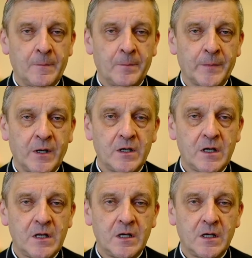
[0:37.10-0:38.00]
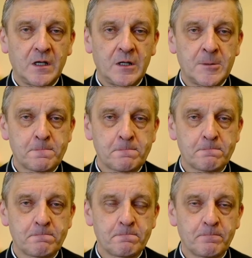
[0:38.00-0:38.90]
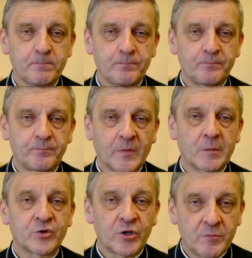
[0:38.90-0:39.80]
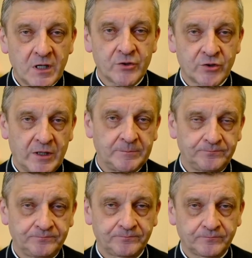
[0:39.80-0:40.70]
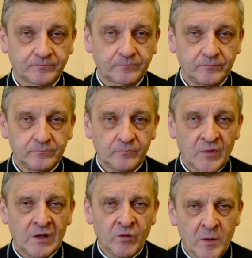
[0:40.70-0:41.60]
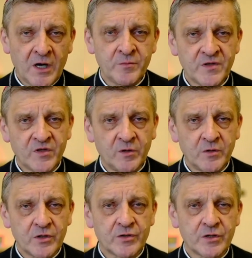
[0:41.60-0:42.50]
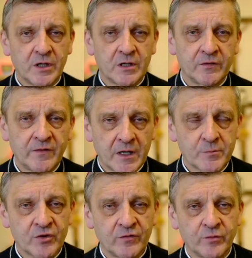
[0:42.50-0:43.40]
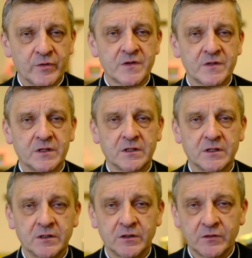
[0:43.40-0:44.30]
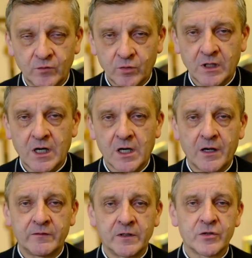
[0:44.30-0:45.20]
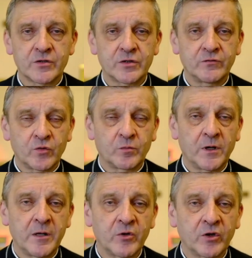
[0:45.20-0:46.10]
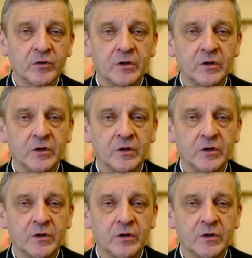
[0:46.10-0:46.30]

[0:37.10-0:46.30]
tej idei mm, przymierza. Wyobraźmy sobie, że dwaj przywódcy dwóch karawan czy dwóch plemion